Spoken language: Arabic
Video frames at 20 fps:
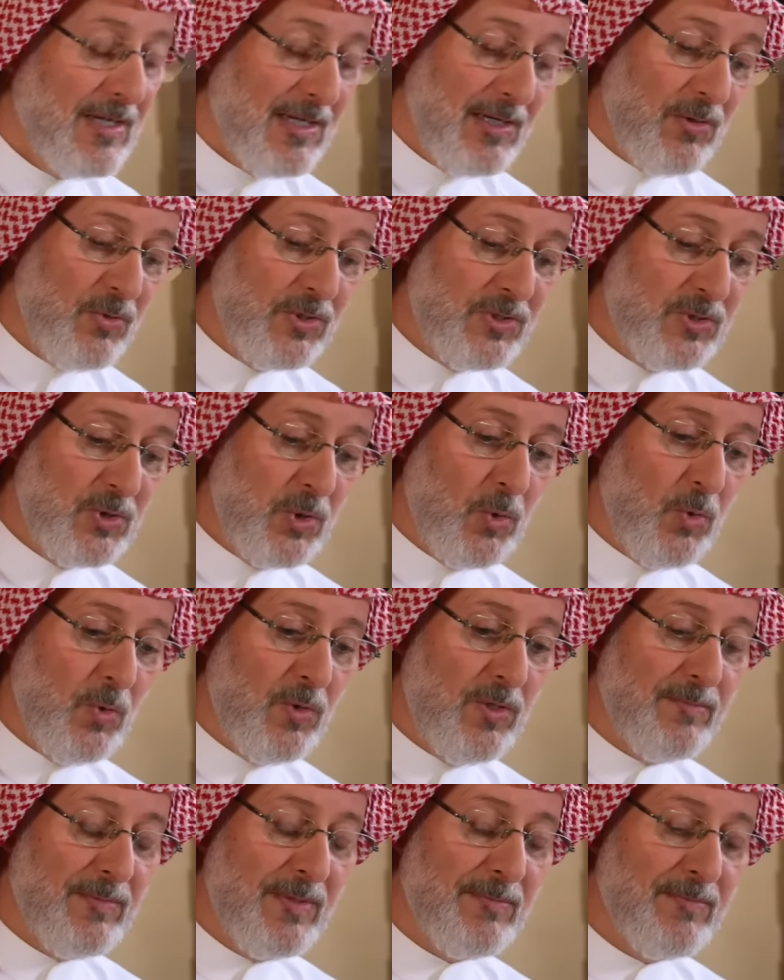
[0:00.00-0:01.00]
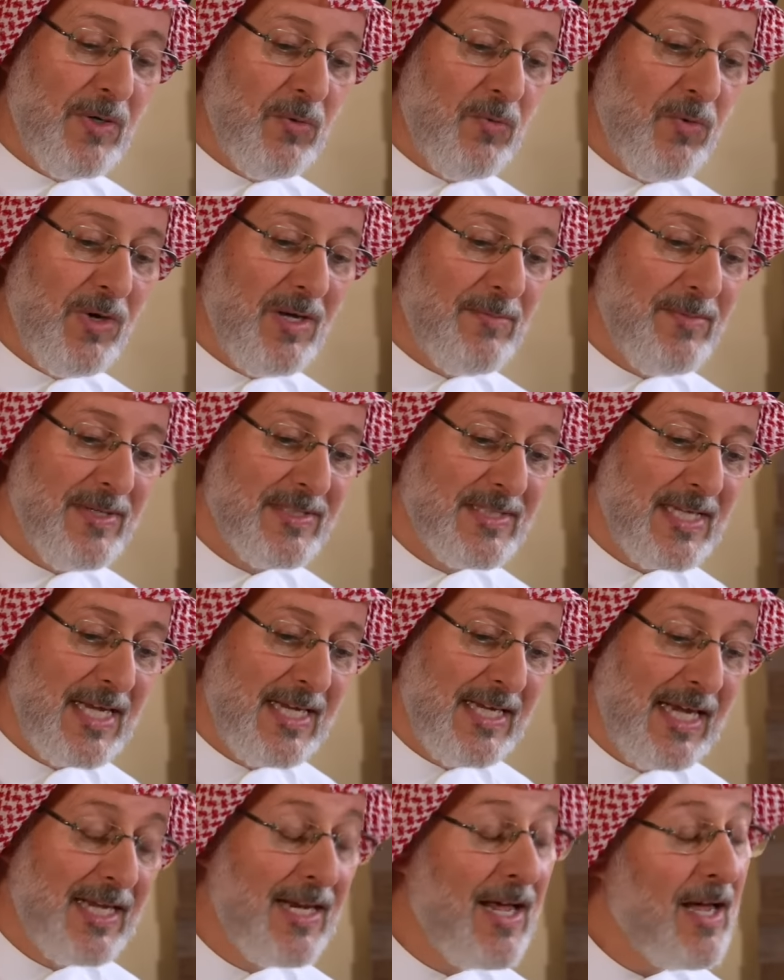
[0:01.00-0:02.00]
أو الدخول من بوابة
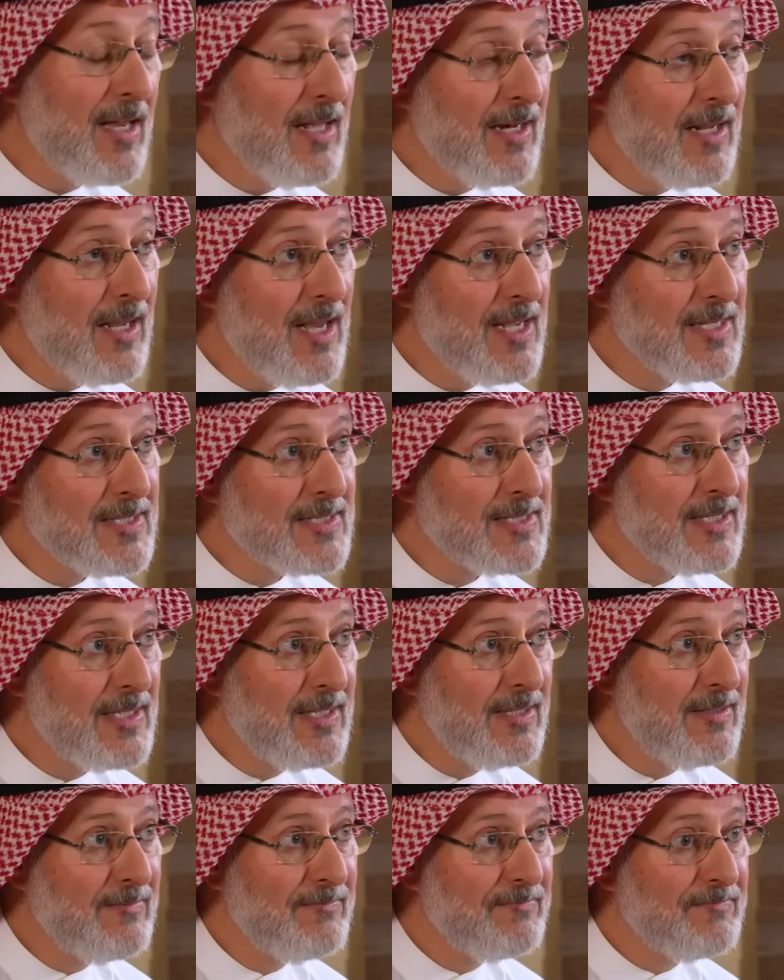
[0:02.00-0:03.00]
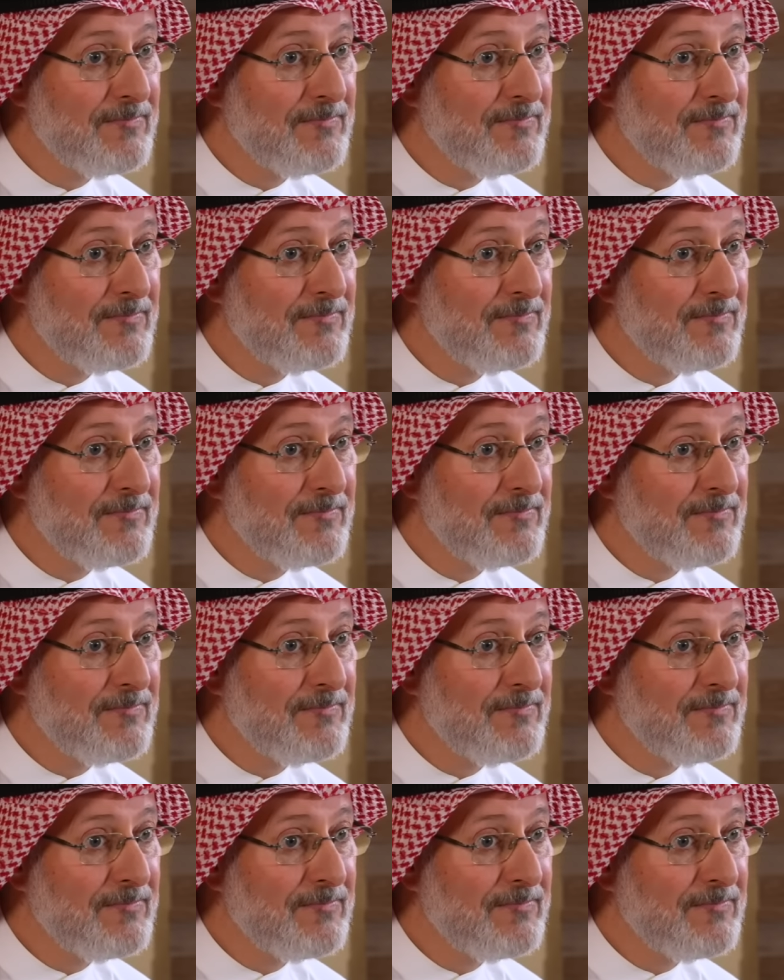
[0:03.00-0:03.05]
العلاقة الخاصة